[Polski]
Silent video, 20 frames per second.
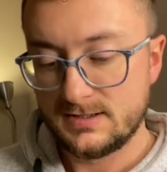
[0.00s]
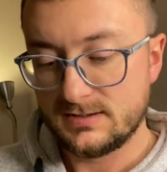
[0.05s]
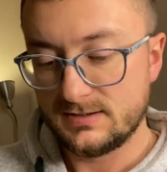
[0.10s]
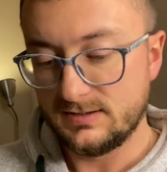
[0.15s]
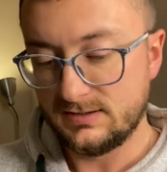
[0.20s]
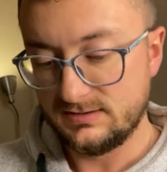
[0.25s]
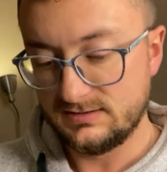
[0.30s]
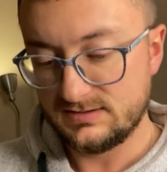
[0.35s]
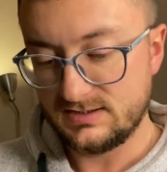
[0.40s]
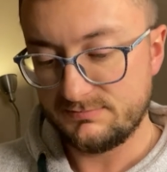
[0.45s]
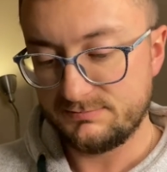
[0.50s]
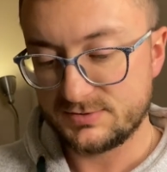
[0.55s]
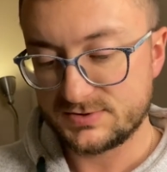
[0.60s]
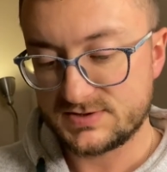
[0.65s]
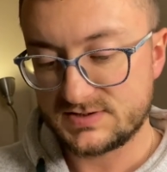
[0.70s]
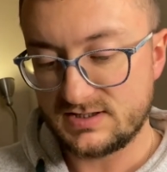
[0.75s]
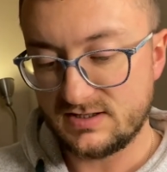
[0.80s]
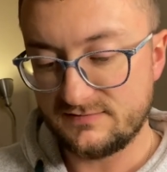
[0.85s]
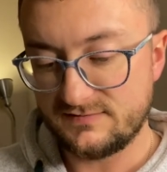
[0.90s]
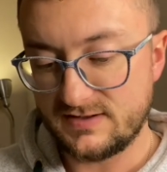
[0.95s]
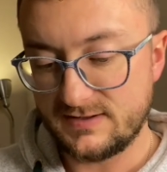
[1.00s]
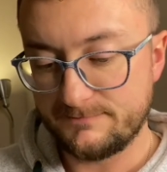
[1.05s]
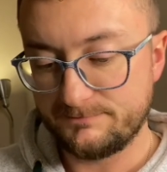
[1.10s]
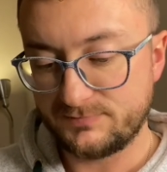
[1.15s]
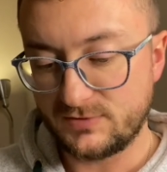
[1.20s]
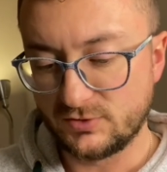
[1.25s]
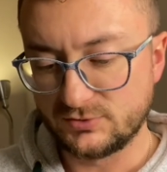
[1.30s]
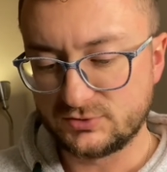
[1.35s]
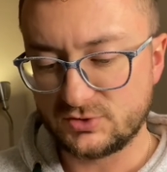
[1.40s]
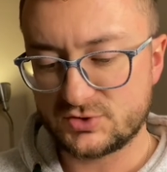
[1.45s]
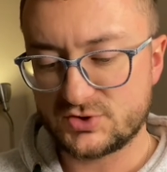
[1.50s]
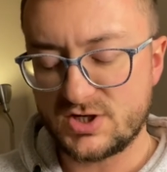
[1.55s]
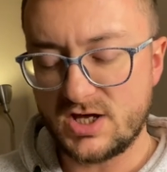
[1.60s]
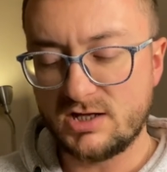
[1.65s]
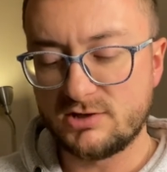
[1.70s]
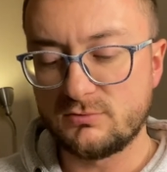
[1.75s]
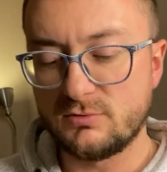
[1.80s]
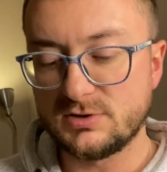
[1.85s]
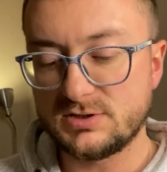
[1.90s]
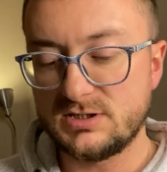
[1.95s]
Inna postawa. Oto
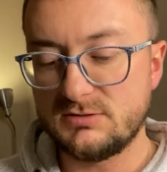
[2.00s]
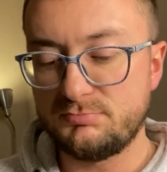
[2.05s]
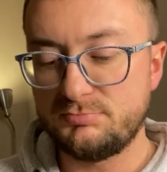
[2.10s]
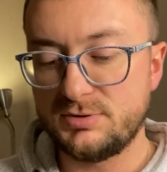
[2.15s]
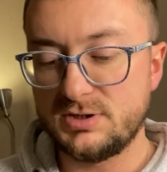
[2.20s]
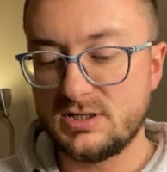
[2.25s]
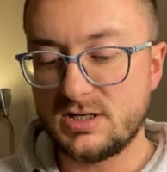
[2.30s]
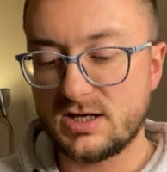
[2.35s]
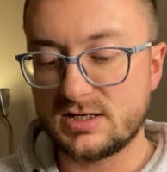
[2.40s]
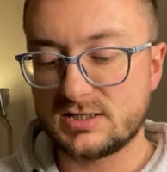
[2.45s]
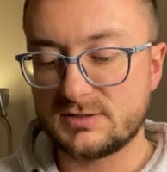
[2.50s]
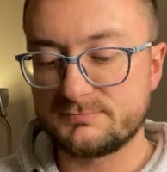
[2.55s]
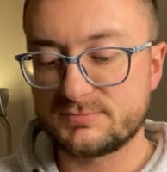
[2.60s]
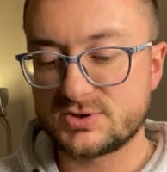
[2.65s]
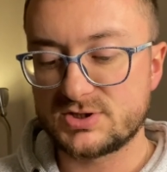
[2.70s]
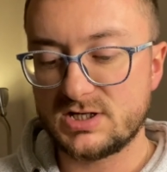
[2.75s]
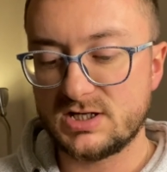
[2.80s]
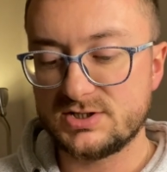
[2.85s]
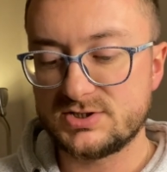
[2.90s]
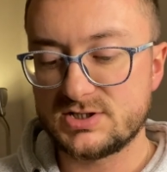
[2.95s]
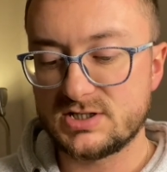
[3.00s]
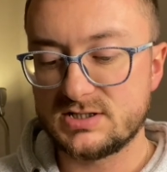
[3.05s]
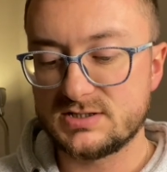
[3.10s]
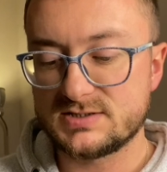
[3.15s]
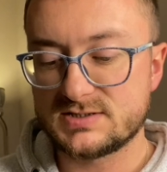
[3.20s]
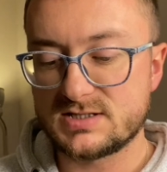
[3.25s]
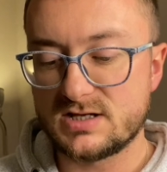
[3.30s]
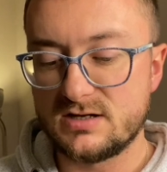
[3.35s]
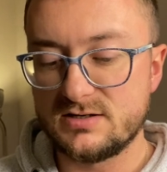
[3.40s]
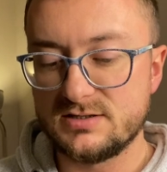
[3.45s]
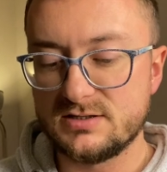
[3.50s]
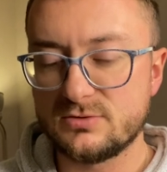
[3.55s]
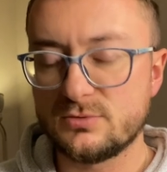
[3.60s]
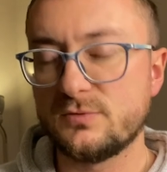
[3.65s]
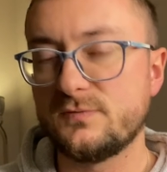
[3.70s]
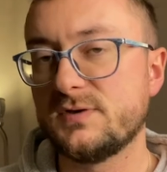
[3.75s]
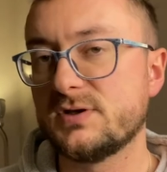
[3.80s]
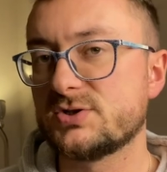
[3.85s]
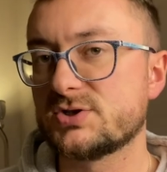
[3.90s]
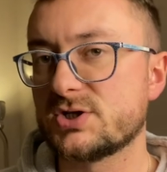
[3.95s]
żarłok i pijak, przyjaciel
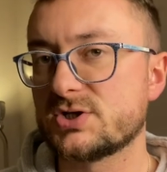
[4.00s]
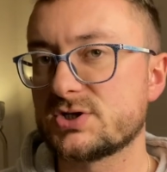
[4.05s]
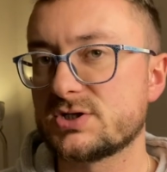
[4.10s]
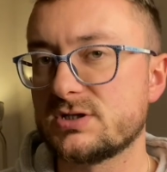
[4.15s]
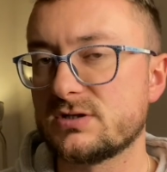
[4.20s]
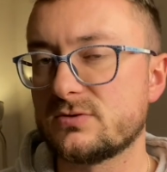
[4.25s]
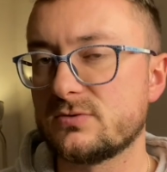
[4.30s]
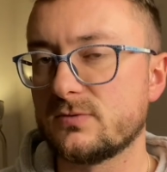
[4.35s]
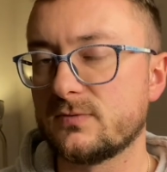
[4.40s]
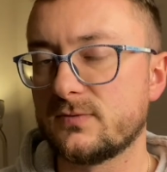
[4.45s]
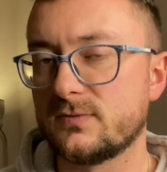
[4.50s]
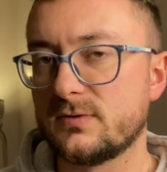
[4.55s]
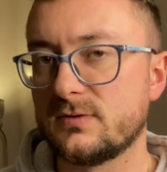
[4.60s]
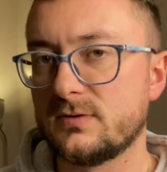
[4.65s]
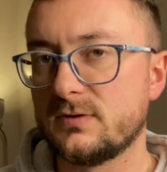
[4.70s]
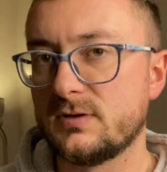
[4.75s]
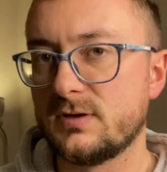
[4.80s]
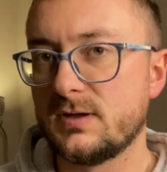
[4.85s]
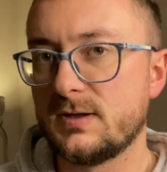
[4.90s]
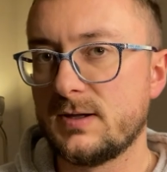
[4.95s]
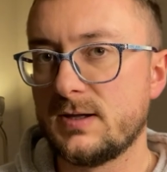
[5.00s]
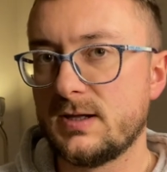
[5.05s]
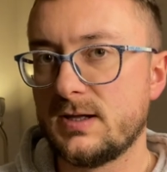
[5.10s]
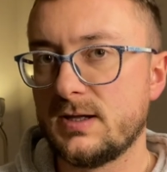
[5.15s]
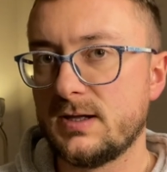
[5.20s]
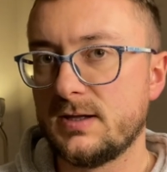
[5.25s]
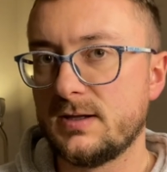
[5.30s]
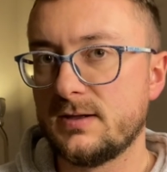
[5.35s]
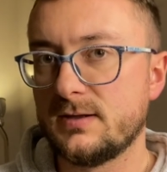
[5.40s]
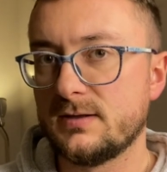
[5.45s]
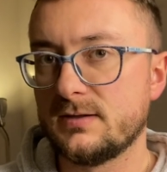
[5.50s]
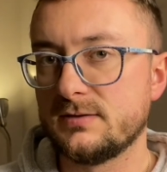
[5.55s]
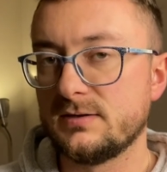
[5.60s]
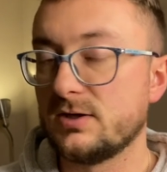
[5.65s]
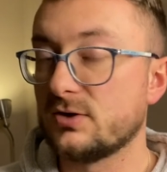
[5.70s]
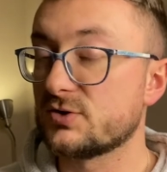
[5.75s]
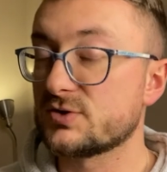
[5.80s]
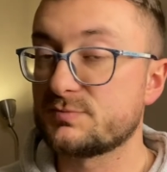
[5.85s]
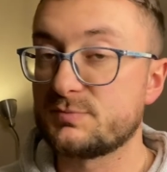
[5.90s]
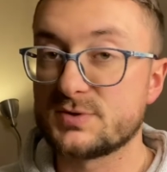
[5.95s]
celników i grzeszników.
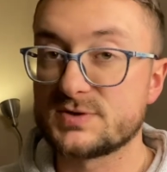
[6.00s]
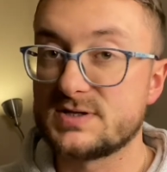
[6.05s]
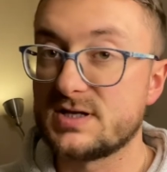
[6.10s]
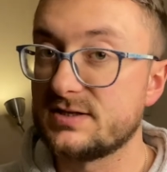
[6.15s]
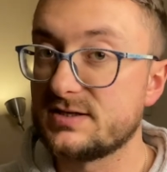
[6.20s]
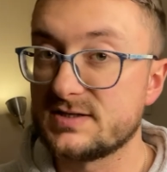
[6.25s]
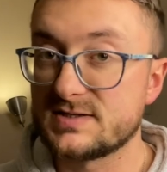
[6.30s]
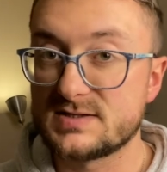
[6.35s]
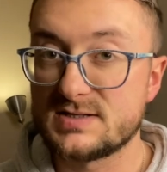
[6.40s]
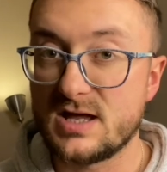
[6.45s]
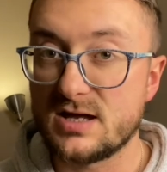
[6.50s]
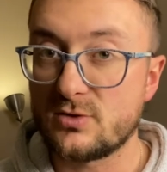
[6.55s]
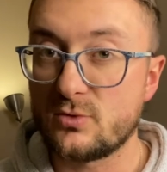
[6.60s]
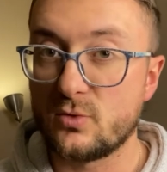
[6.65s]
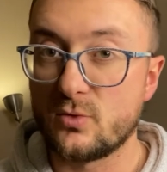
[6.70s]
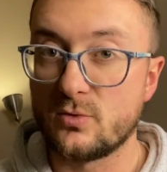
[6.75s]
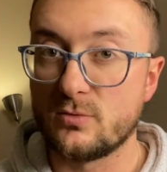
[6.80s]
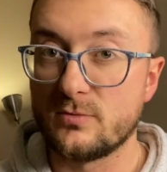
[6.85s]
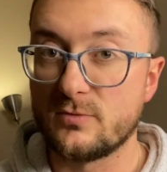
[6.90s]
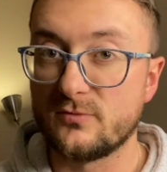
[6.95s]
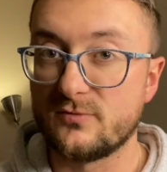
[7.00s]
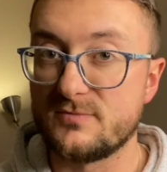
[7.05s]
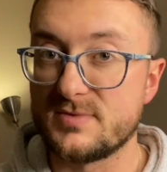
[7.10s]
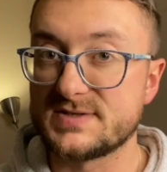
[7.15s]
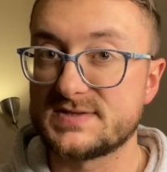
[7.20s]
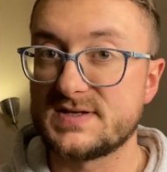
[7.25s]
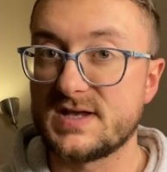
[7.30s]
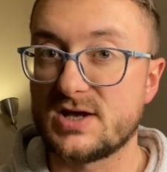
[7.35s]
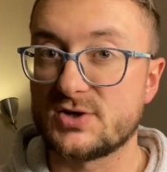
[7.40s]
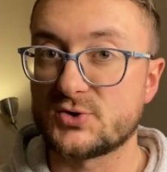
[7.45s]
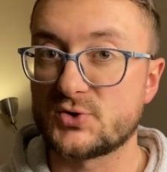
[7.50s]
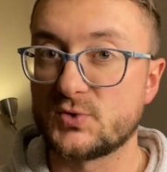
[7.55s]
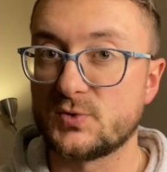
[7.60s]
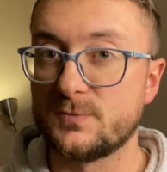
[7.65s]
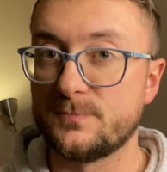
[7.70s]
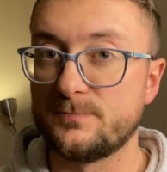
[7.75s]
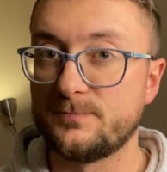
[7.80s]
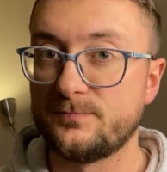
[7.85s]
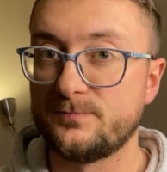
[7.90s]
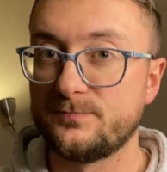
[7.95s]
Nierozpoznanie znaku w Mesjaszu.
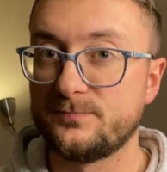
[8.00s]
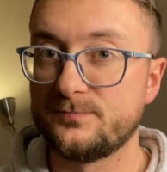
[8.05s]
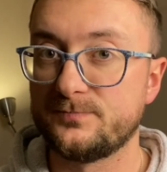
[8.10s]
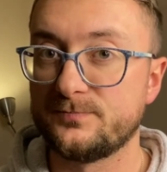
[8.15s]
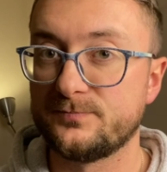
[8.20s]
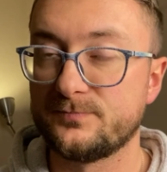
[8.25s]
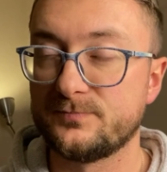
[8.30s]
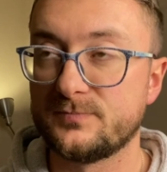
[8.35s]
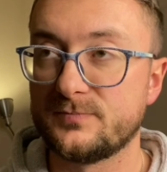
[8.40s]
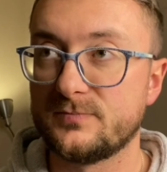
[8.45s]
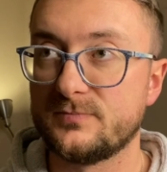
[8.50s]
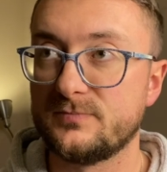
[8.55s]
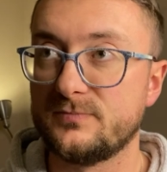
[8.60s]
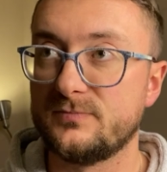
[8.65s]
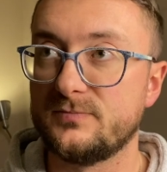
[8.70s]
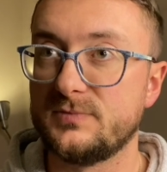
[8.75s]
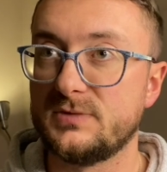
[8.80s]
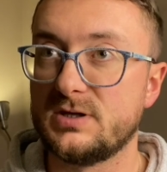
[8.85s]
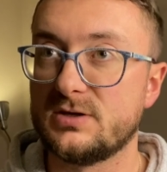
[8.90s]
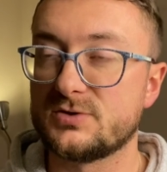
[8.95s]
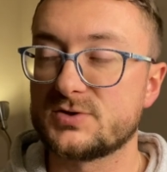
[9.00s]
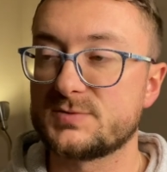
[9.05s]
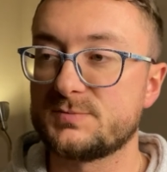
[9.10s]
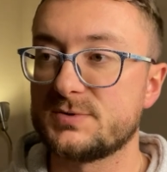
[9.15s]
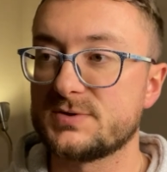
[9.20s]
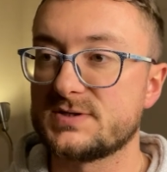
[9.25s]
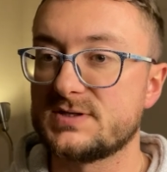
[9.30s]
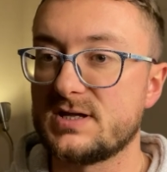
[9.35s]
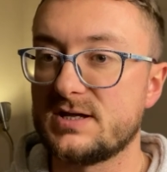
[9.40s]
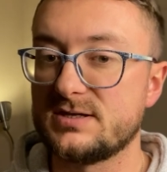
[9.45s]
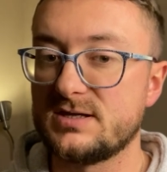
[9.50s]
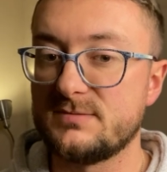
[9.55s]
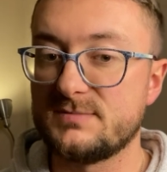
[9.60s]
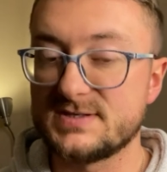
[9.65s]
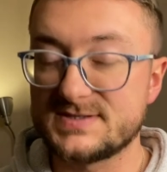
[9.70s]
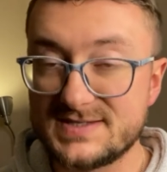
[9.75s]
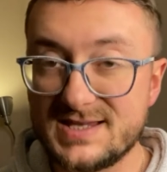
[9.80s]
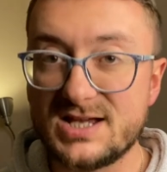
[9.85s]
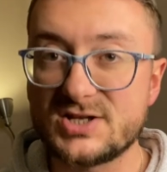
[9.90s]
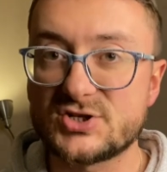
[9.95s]
Nierozpoznanie
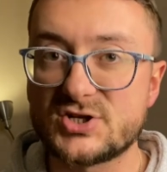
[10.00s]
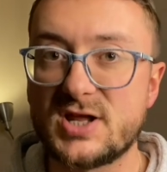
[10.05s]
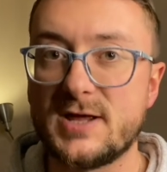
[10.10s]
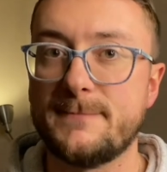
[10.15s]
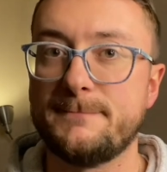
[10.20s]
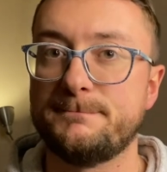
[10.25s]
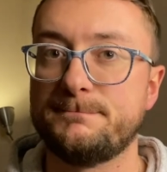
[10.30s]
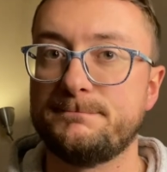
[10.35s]
Mesjasza.